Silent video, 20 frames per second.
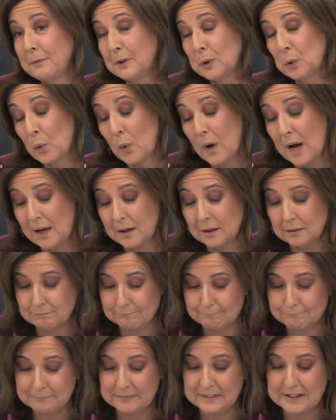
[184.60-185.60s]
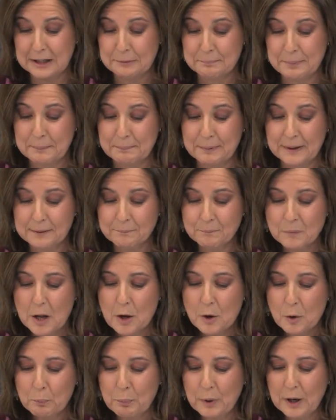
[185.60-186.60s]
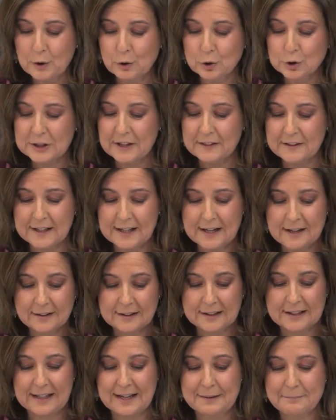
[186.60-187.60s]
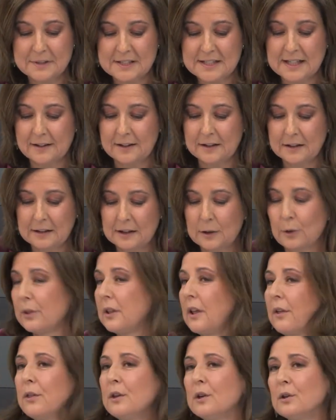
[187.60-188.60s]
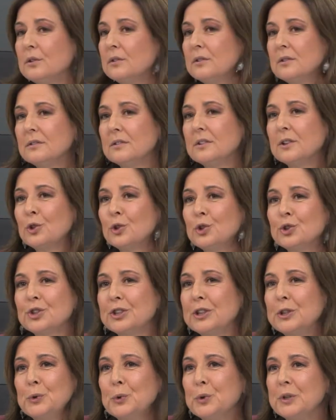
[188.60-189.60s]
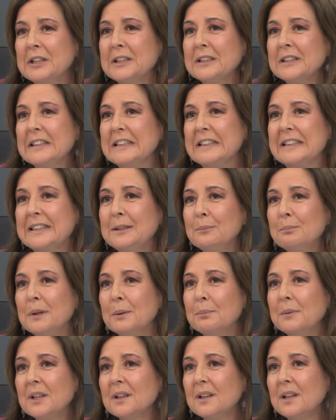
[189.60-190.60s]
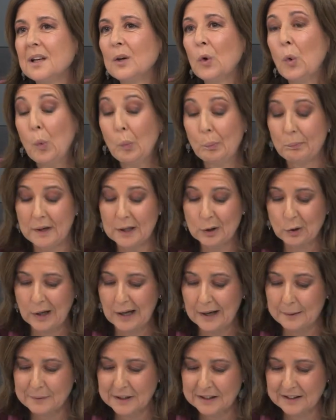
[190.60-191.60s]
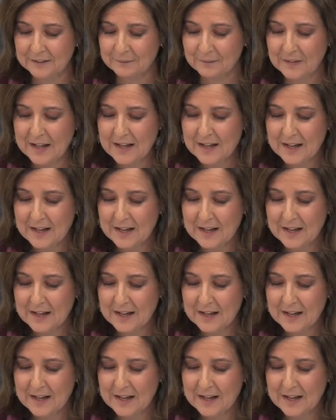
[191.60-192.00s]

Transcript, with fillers: habitual del PP, pues considera que las mesas de negociación constituyen simplemente un mero trámite,